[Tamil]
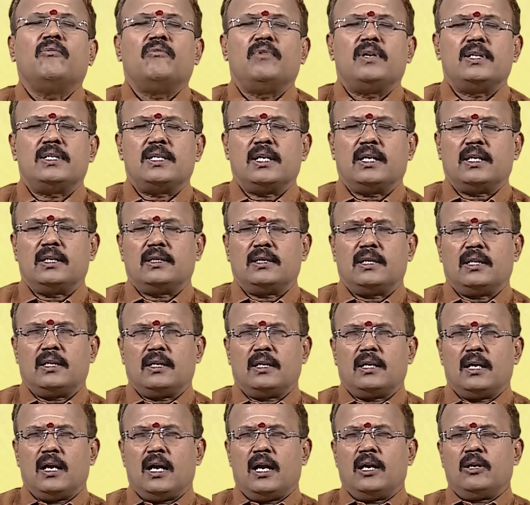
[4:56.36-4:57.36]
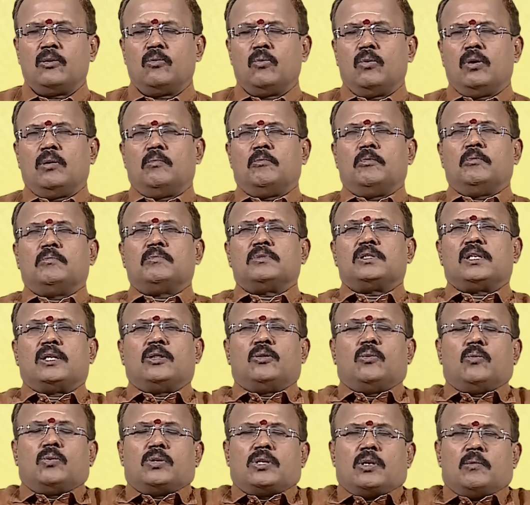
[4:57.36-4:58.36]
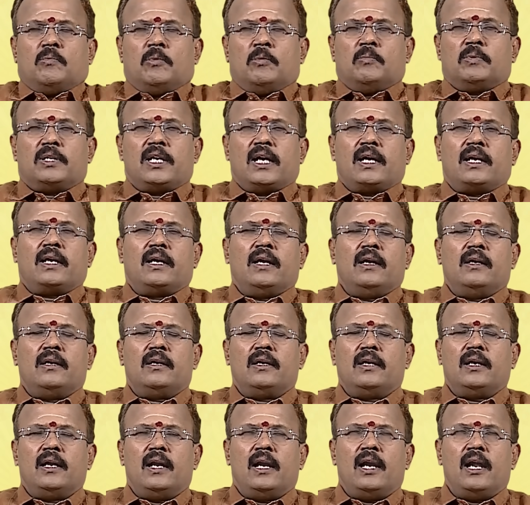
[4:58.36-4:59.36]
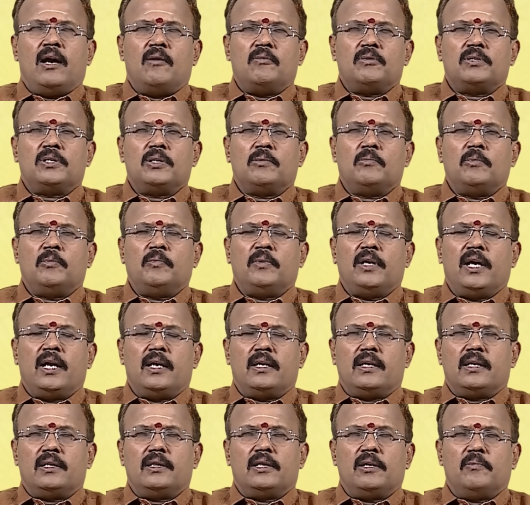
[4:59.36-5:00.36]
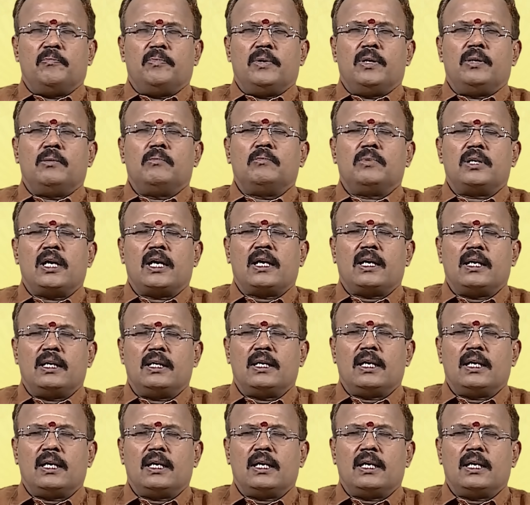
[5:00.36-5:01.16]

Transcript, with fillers: விருச்சகத்திற்கு அனுகூலமும் சந்தோஷமும் டக்கென்று எல்லா விஷயமும் ஏற்றத்தை பெறும் டக்கு